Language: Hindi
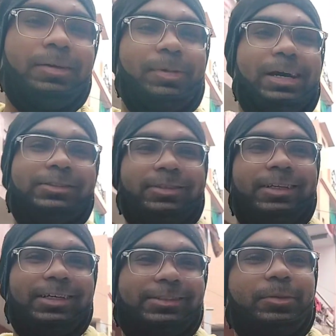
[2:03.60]
बारिश
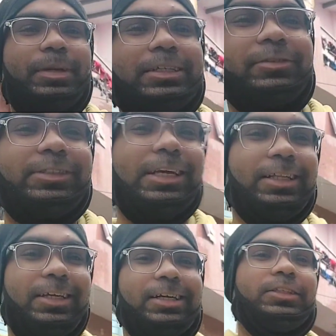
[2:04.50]
वाले रास्ते में एक्टिवा चला
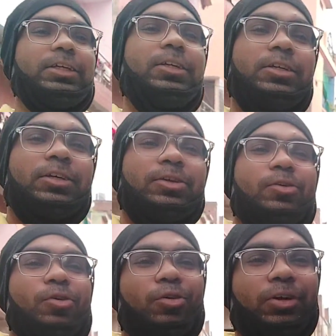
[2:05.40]
के दिखाते हैं
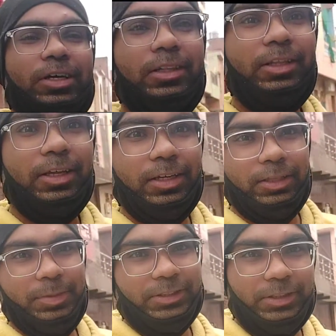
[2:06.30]
और गिरते कि
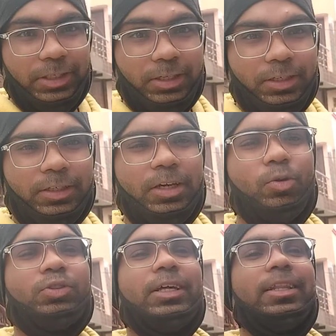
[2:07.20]
नहीं बचते हैं क्या
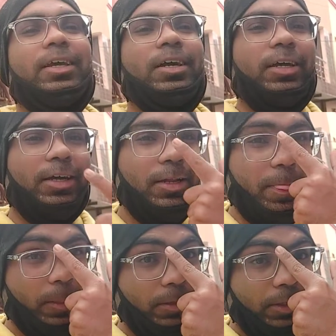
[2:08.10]
होता है देखा जाएगा
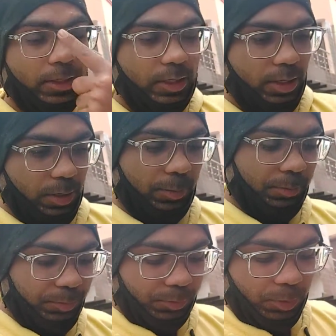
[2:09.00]

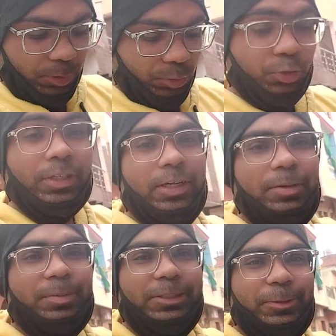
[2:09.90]
सोच रहे
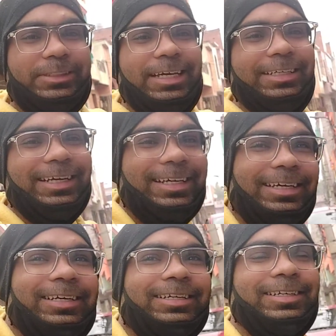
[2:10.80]
बच बच के
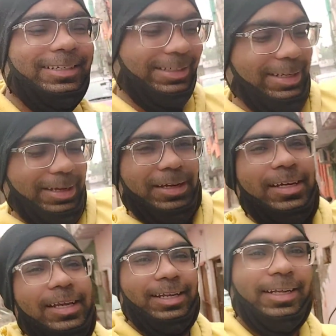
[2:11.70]
जाएंगे
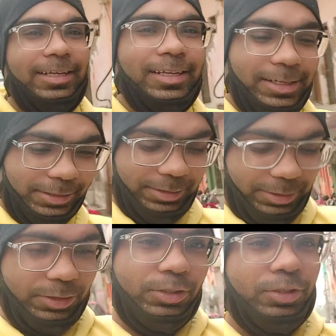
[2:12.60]
गिरे नहीं
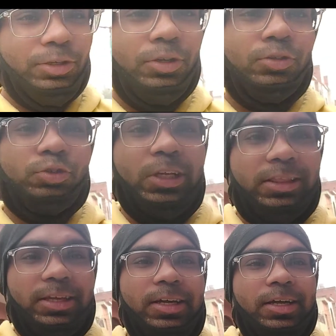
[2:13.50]
तो
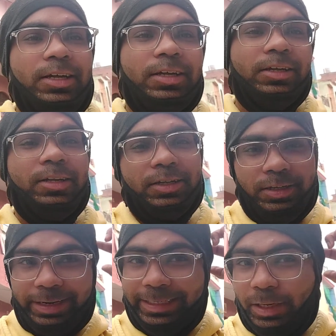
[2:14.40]
चलते हैं
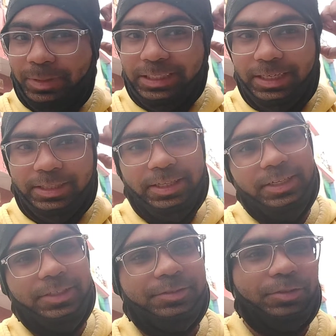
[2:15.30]
राइड का मज़ा लेते
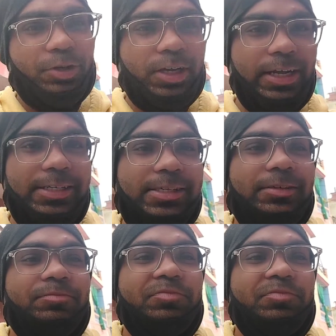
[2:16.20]
हैं ओके गाइस